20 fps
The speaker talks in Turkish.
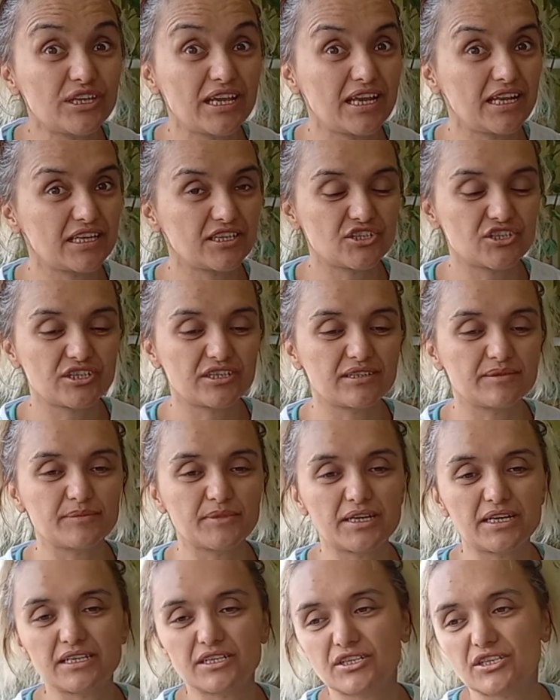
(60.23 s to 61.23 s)
neyle çıktım
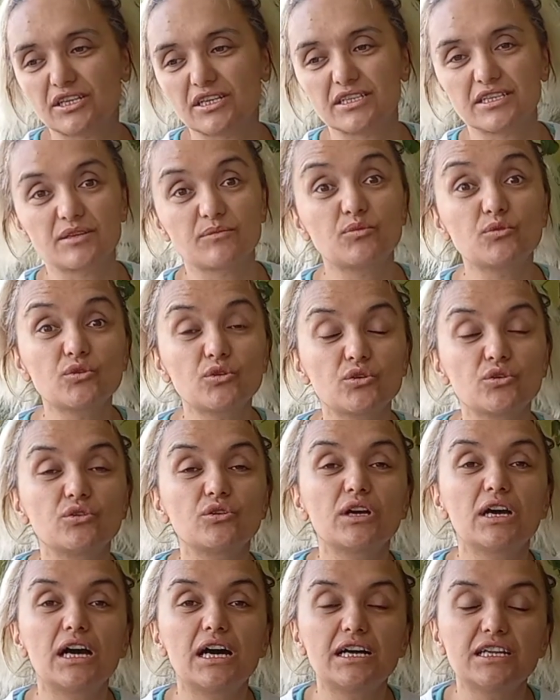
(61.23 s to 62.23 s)
karşınıza? Bugün
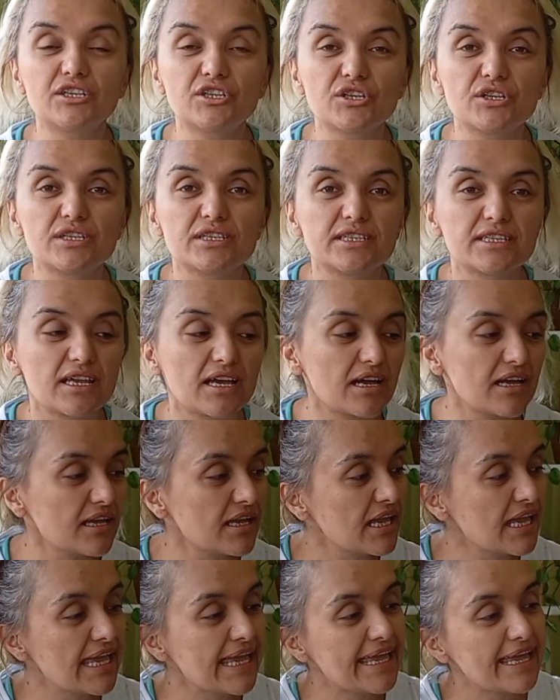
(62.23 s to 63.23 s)
karşınıza
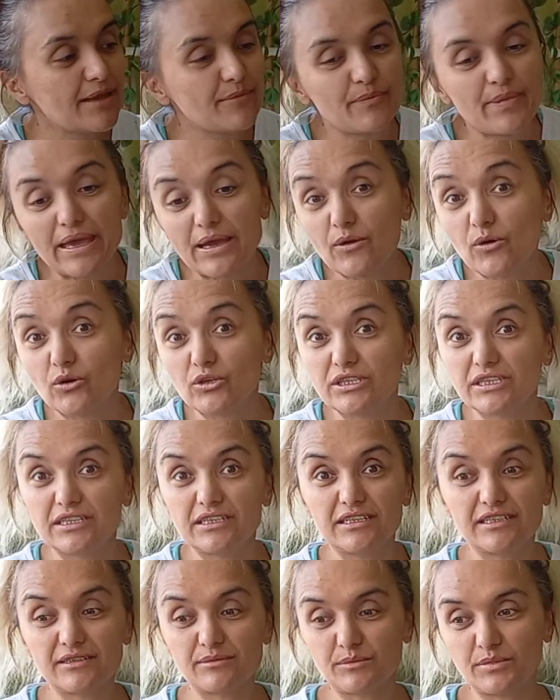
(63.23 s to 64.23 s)

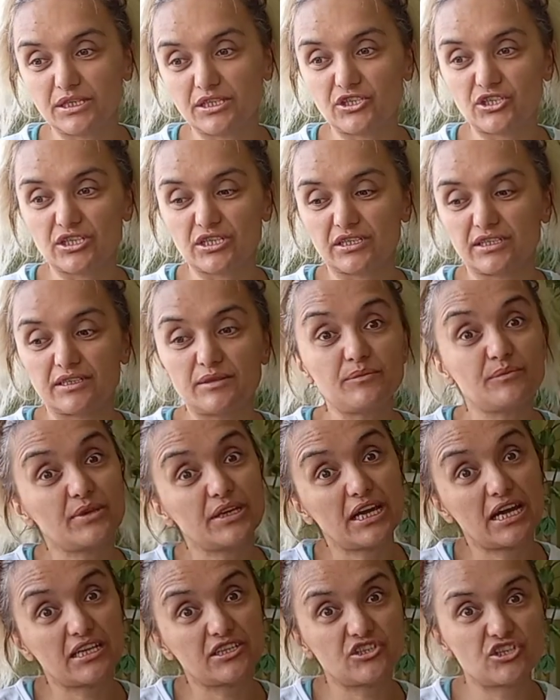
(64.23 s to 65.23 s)
begonyalarımla çıktım.
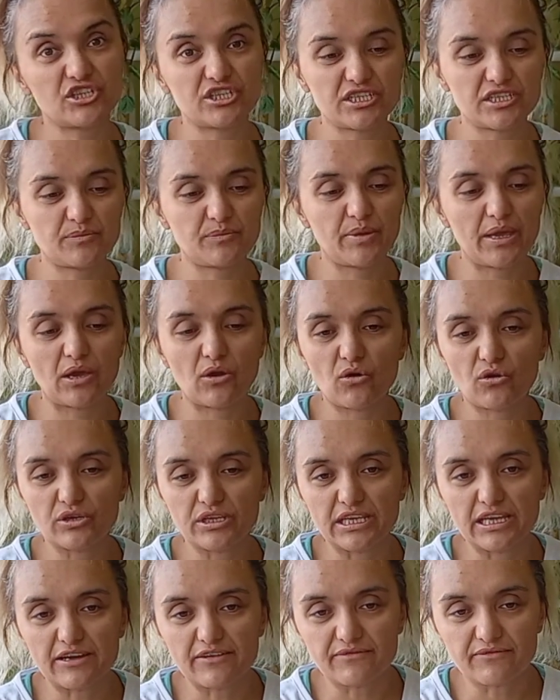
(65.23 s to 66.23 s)
Birkaç çeşit
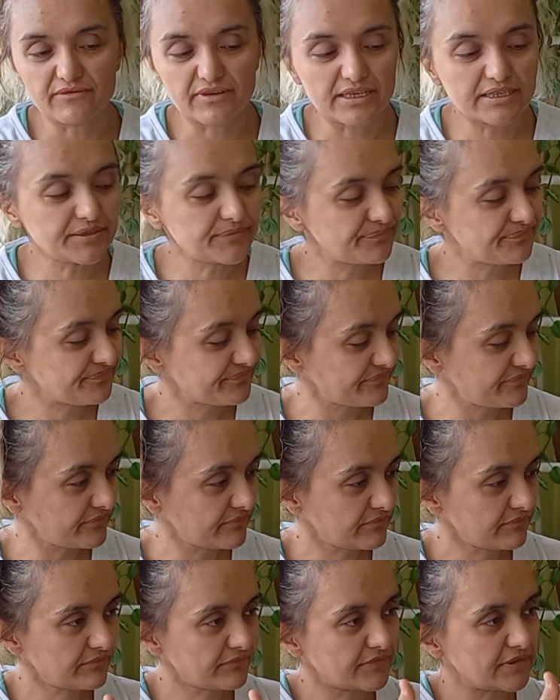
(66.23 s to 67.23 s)
begonyam var.
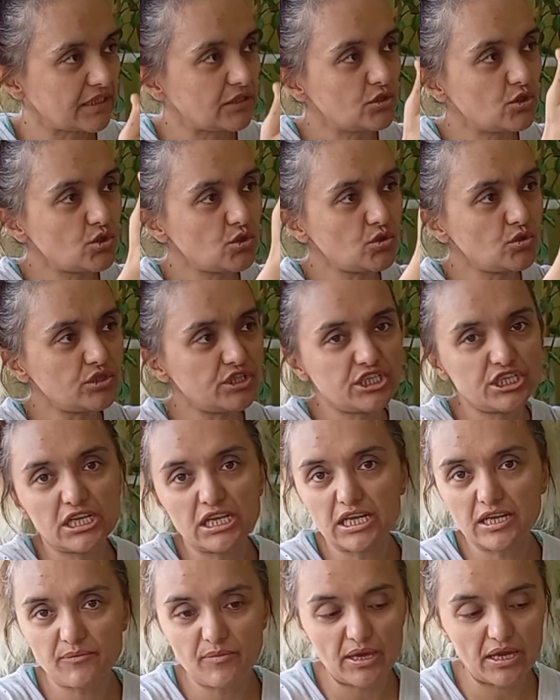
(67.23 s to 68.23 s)
Şu
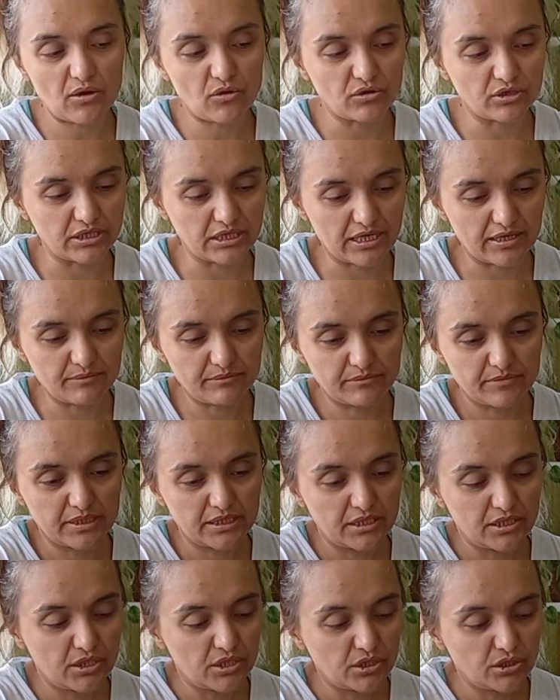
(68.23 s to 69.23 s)
çilli begonyam
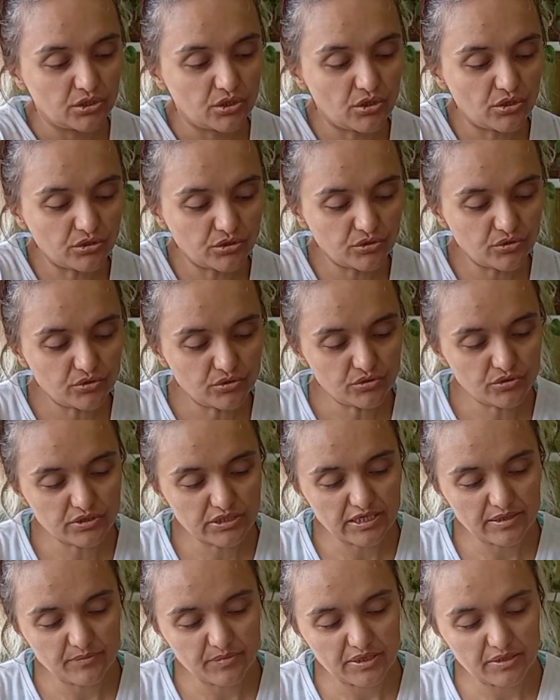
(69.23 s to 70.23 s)
gördüğünüz
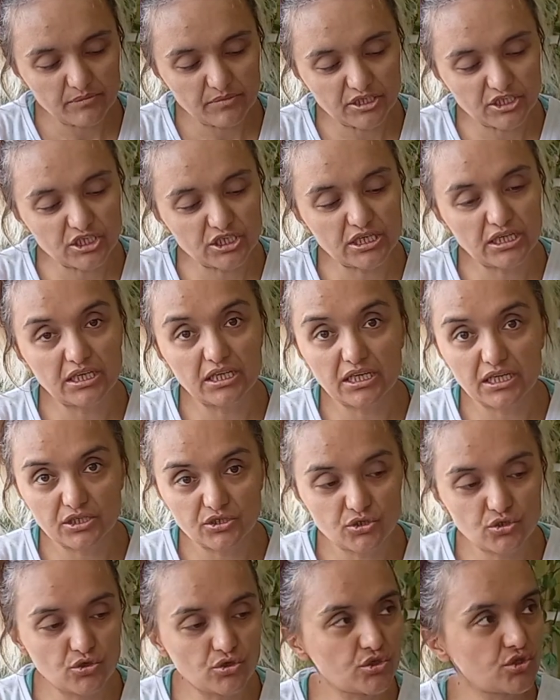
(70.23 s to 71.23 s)
gibi maşallah
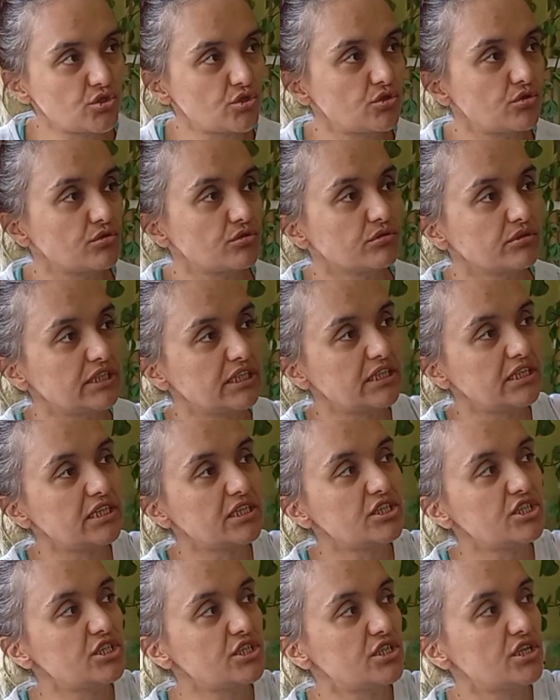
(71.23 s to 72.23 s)
coştu.
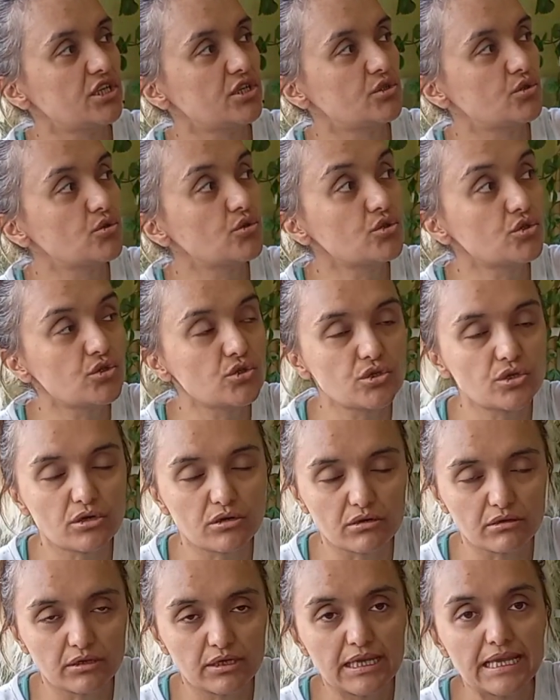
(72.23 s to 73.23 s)
Gittikçe de
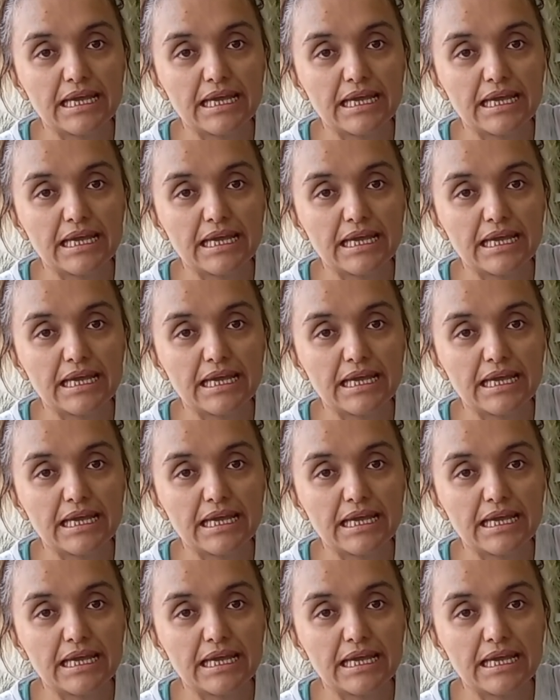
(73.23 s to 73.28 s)
coşuyor.